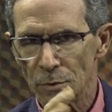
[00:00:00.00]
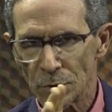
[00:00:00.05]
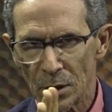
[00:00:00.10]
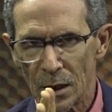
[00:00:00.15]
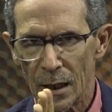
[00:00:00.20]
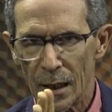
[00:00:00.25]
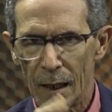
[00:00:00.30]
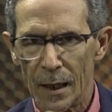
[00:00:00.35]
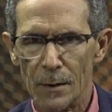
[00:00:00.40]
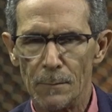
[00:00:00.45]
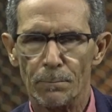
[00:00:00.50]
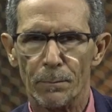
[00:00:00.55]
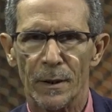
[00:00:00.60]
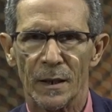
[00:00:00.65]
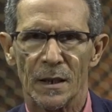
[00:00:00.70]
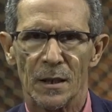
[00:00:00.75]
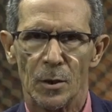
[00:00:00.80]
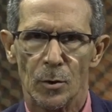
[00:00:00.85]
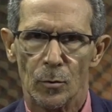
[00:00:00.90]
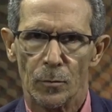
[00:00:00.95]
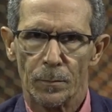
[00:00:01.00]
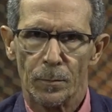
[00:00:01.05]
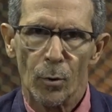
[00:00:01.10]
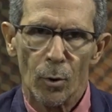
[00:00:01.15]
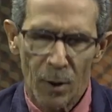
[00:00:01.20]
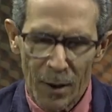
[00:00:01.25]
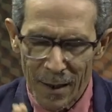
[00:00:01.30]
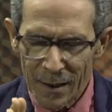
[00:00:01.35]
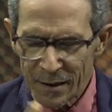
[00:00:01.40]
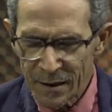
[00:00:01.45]
Se le ha impedido,
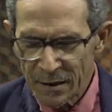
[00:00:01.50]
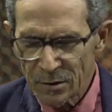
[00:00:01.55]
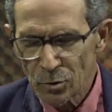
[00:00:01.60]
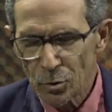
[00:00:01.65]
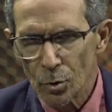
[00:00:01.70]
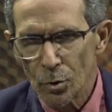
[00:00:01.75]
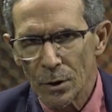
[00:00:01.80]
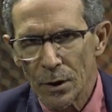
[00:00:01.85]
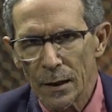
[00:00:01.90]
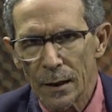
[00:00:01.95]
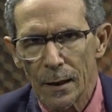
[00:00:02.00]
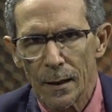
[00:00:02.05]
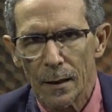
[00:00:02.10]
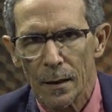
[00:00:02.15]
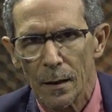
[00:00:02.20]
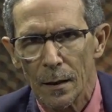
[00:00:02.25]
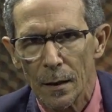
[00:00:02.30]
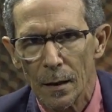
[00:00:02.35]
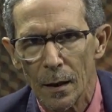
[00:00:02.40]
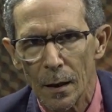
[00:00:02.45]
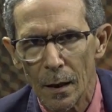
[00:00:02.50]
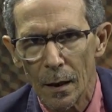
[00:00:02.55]
por las razones que,